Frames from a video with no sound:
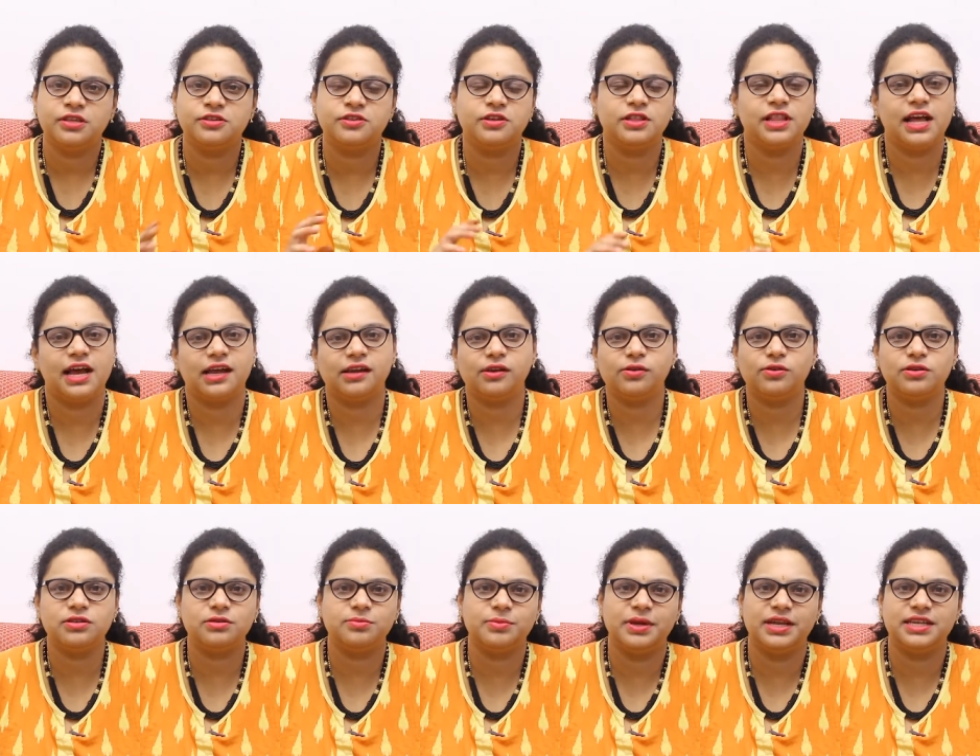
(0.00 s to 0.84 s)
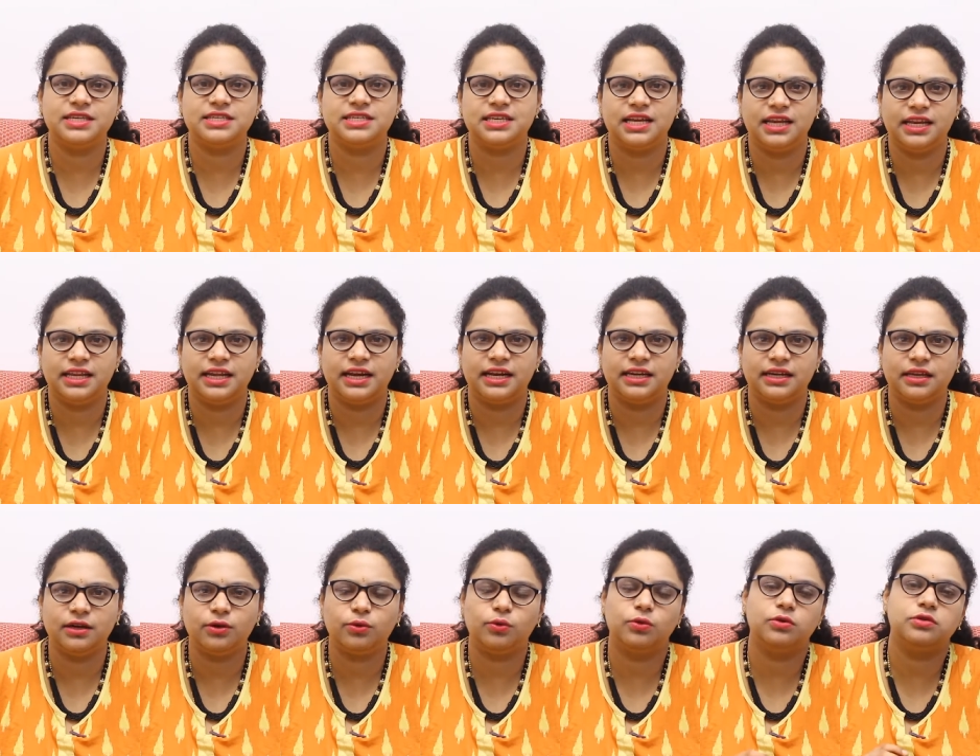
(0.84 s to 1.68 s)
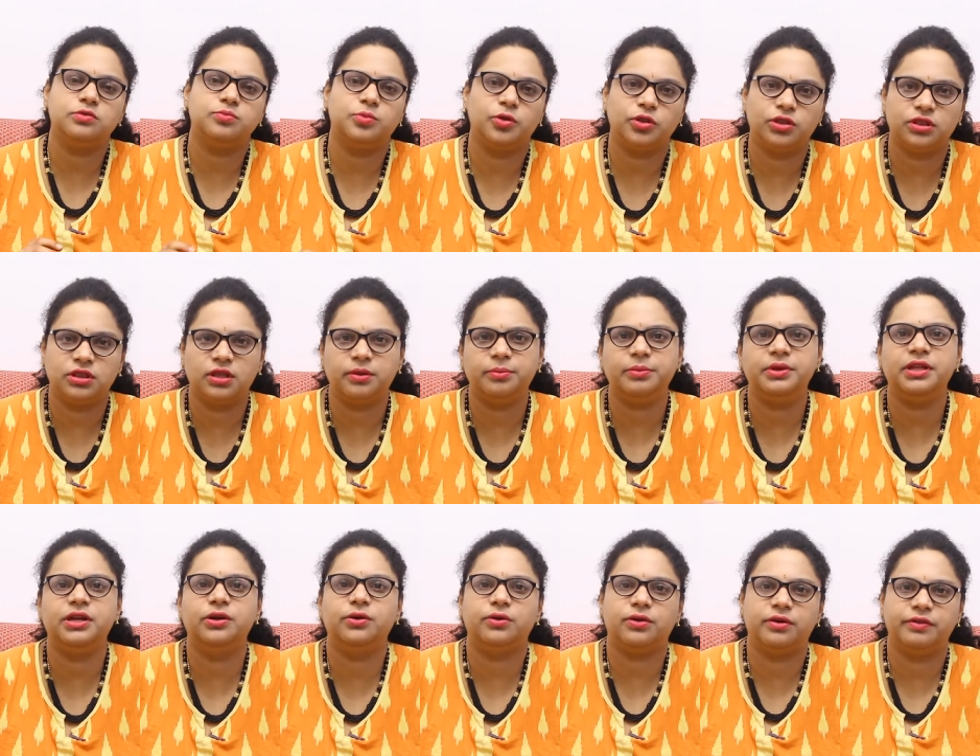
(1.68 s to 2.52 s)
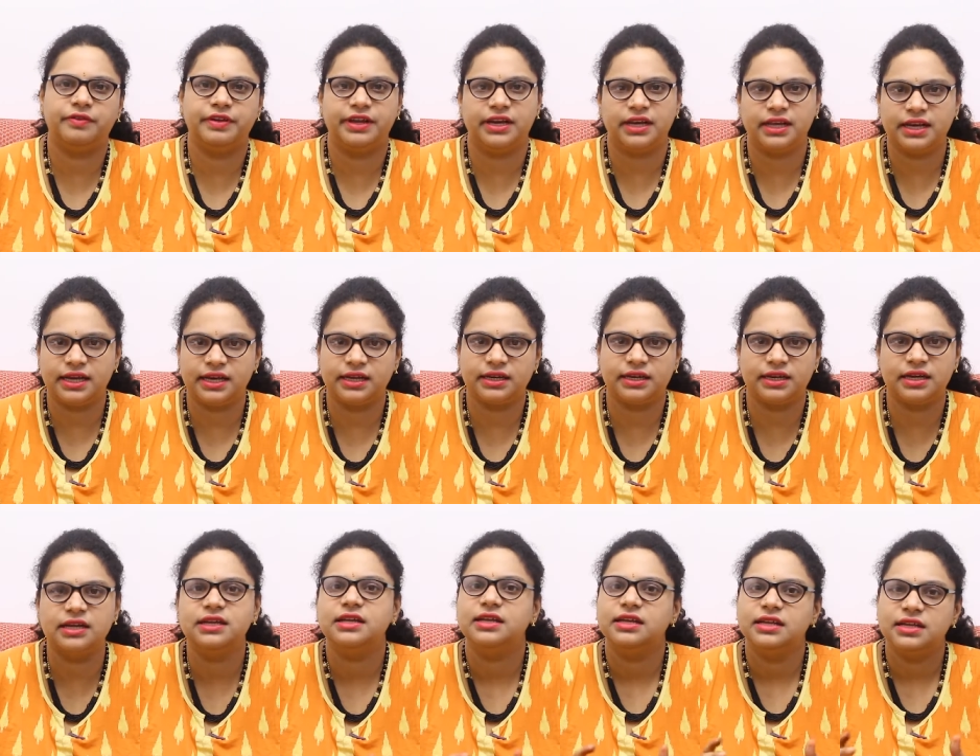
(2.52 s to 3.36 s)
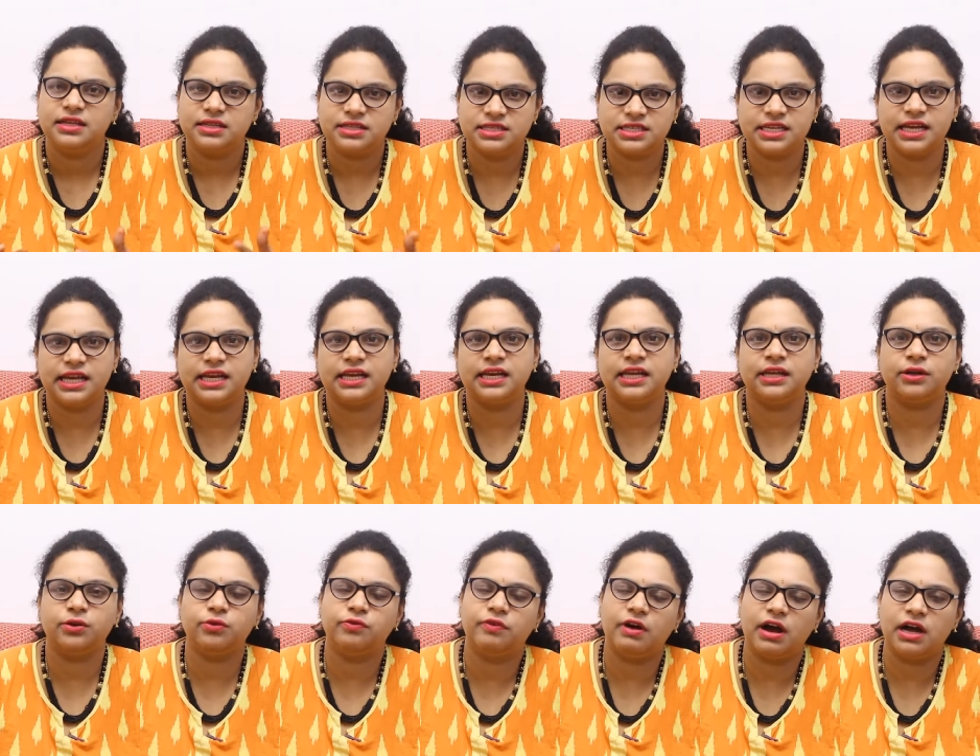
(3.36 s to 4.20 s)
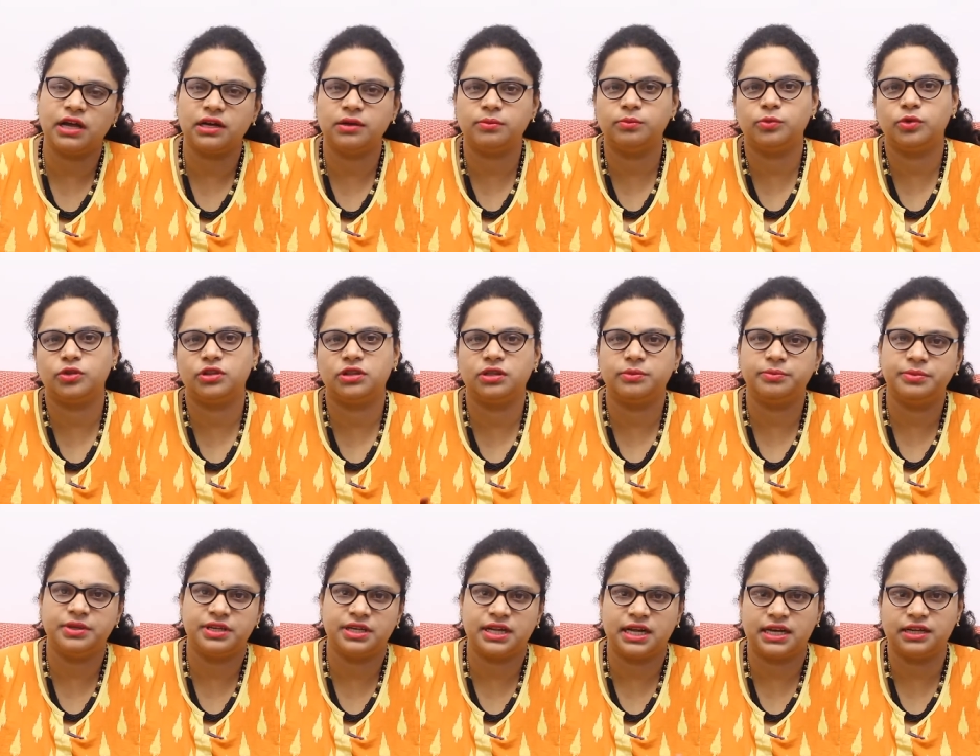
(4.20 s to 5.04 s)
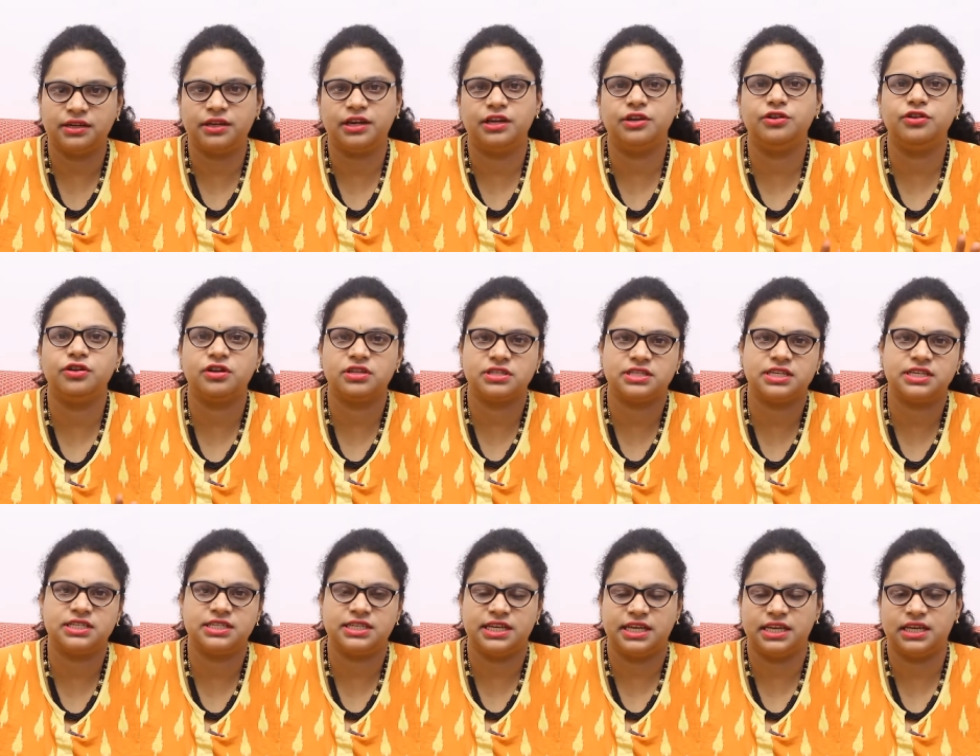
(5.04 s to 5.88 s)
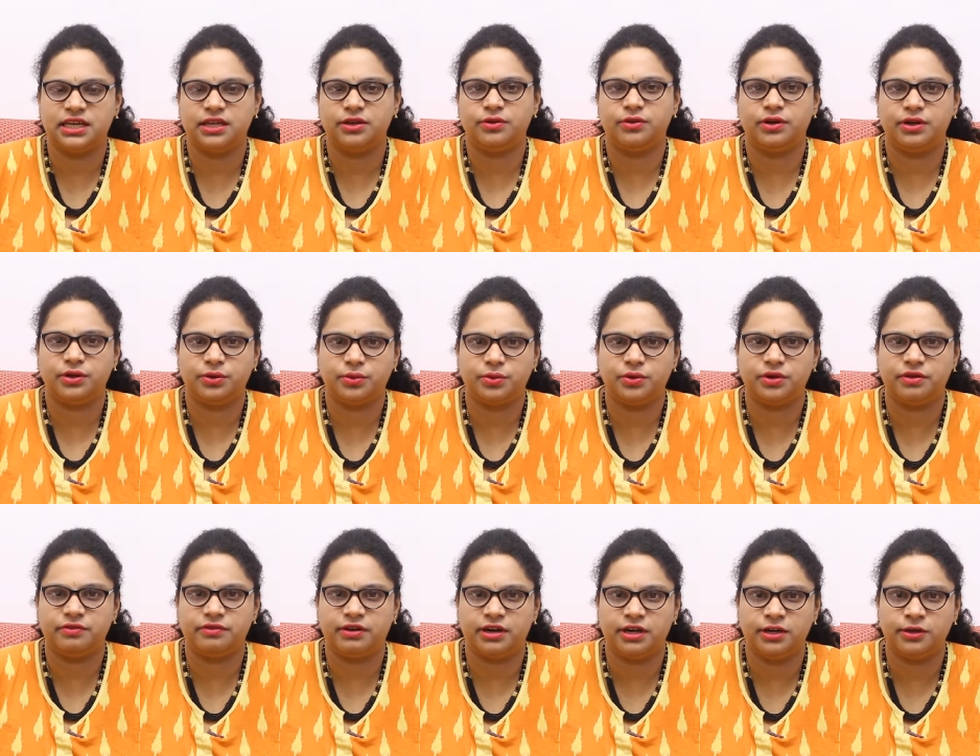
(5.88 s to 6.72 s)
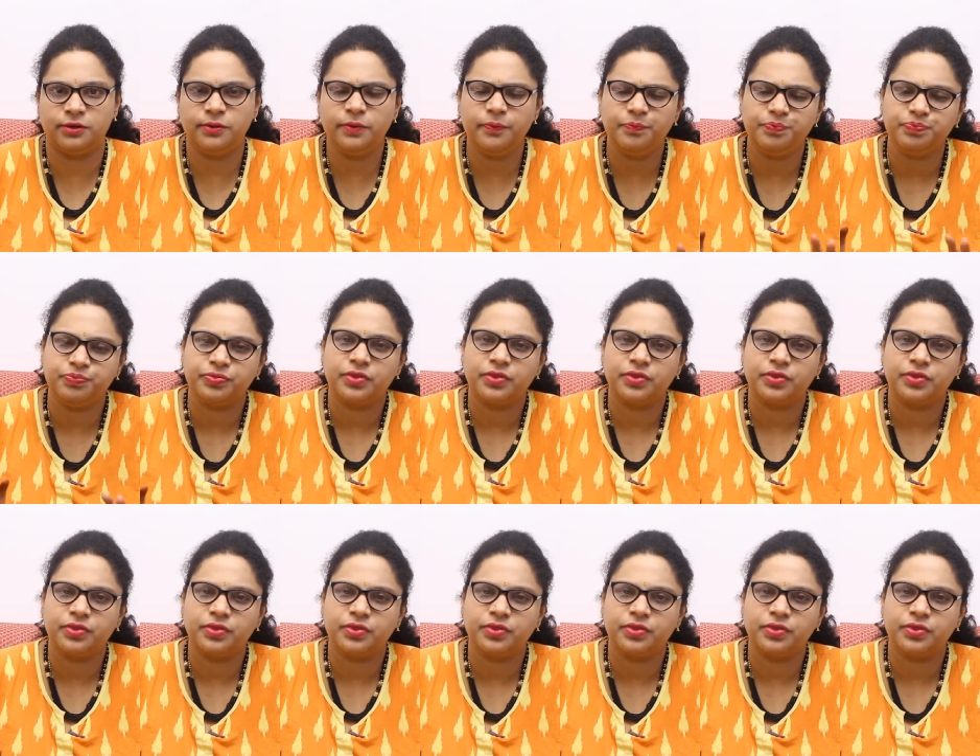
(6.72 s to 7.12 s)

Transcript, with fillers: సో దానికోసం ఏం చేయాలి అంటే రోజు మొత్తం మీరు ఒకవేళ కనుక చేయలేరు వారం మొత్తం మీరు కంటిన్యూస్గా చేయలేరు అనుకున్న వాళ్ళు